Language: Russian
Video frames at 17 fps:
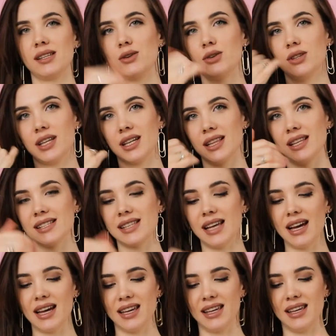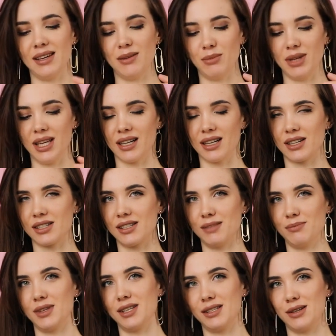зеленые глаза, и мне кажется,
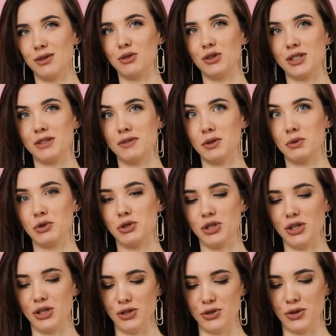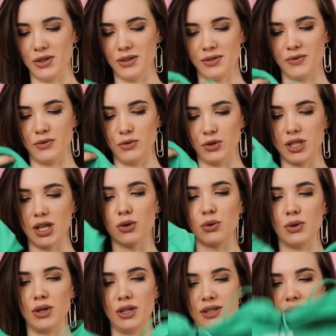мне зеленый цвет очень идет. Вот
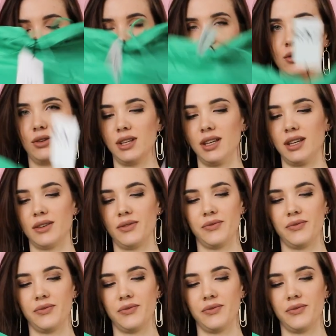такой зеленый.